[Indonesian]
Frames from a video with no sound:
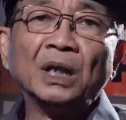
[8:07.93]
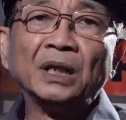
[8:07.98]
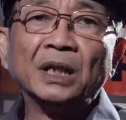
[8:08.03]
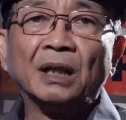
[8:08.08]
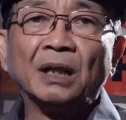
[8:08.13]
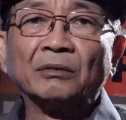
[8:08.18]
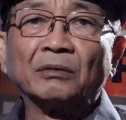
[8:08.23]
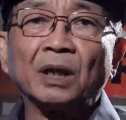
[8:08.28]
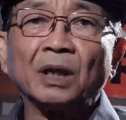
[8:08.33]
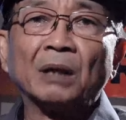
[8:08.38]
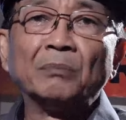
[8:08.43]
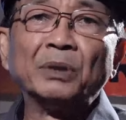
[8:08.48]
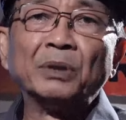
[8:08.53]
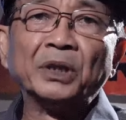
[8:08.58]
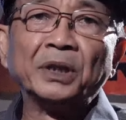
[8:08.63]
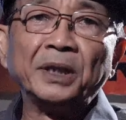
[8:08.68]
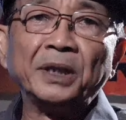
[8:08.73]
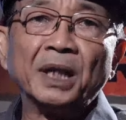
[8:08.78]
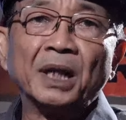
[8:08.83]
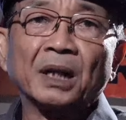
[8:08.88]
yang telah
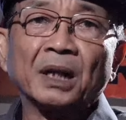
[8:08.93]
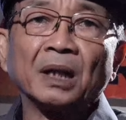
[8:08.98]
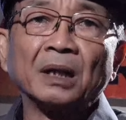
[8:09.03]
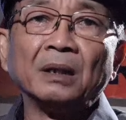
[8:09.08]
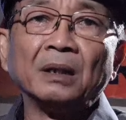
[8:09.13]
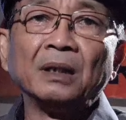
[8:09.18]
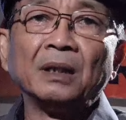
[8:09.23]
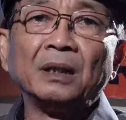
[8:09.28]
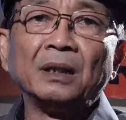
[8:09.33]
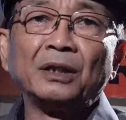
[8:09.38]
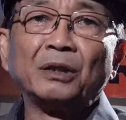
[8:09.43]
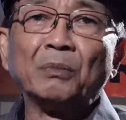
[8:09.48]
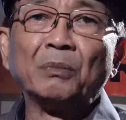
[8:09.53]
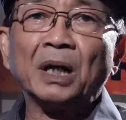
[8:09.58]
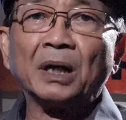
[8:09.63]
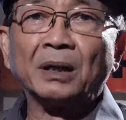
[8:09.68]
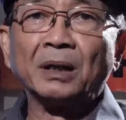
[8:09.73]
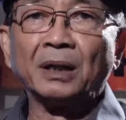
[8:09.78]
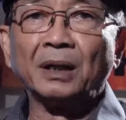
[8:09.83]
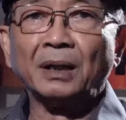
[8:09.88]
menyediakan diri
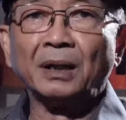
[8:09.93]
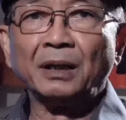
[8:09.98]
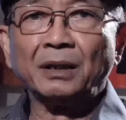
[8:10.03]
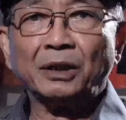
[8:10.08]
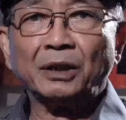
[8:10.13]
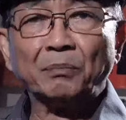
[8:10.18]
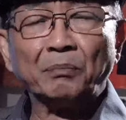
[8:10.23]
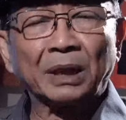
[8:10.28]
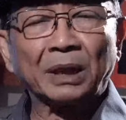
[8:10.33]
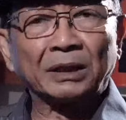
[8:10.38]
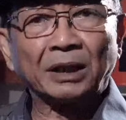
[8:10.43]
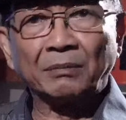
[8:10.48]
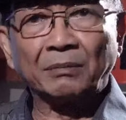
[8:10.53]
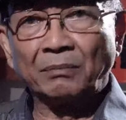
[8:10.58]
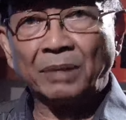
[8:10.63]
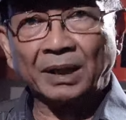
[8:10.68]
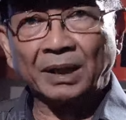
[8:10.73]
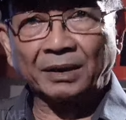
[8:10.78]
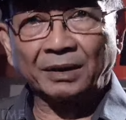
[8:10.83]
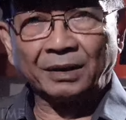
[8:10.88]
sebagai jembatan
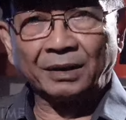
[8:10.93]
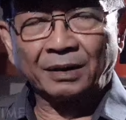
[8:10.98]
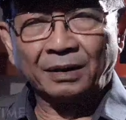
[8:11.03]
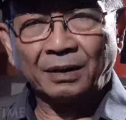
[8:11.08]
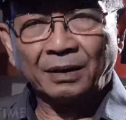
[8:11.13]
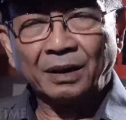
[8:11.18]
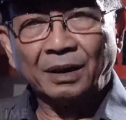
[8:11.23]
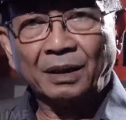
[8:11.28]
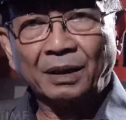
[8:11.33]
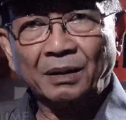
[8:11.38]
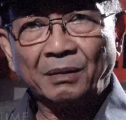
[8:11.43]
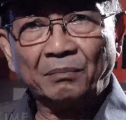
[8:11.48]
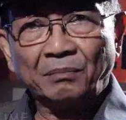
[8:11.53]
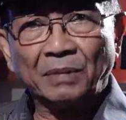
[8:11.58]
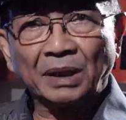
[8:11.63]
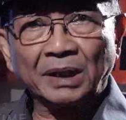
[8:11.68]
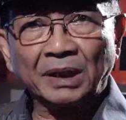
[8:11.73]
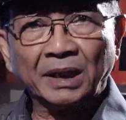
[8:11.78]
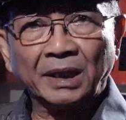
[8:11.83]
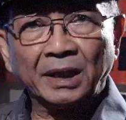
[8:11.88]
emas
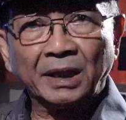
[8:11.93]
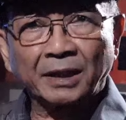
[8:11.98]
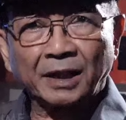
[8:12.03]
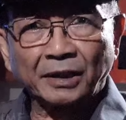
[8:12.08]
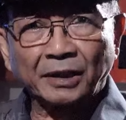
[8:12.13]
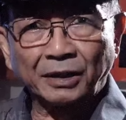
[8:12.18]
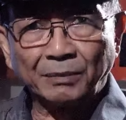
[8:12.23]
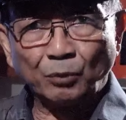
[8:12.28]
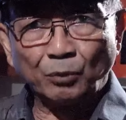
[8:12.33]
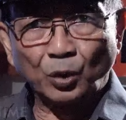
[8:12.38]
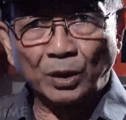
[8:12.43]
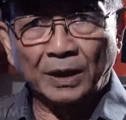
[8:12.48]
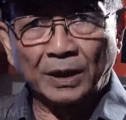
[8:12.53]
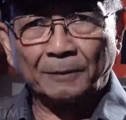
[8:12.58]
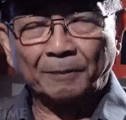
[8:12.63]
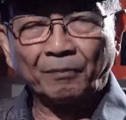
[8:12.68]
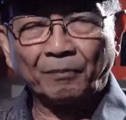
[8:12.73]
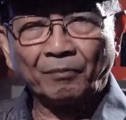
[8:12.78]
bagi generasi muda.